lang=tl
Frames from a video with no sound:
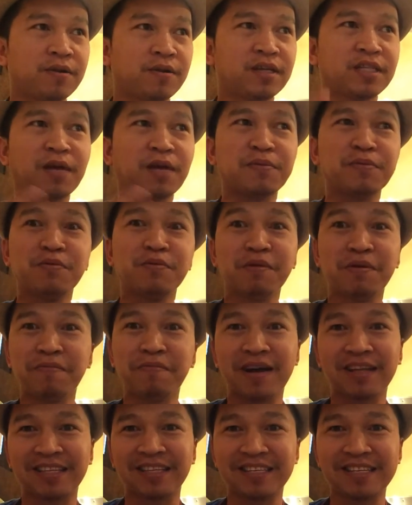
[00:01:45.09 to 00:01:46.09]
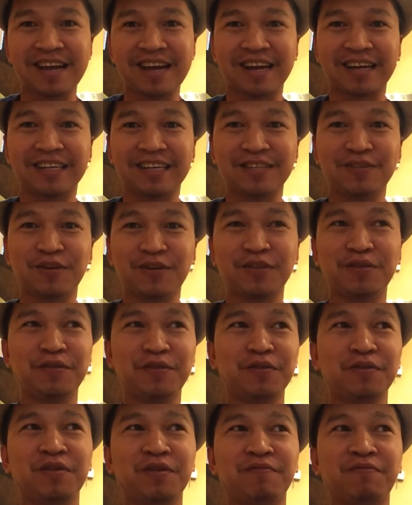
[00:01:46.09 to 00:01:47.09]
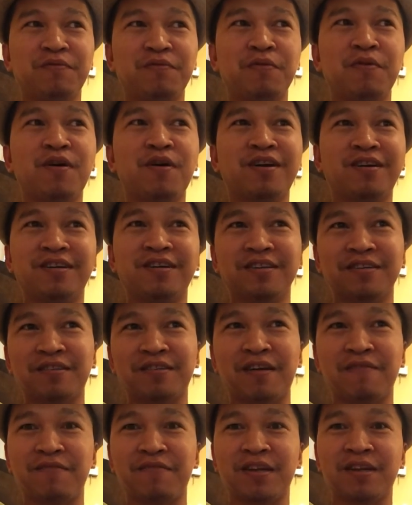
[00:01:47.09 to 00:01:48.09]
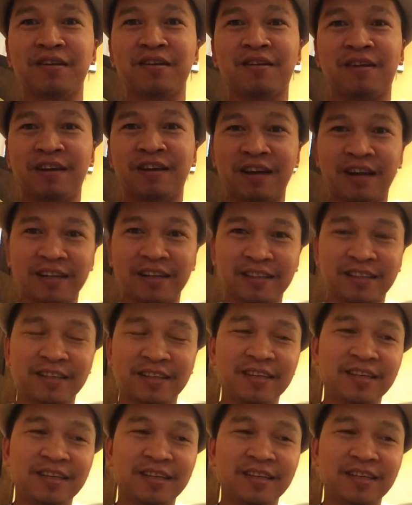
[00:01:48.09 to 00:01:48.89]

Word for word: ang dami bumabati sa akin. So I don't know if who are the staff and are not.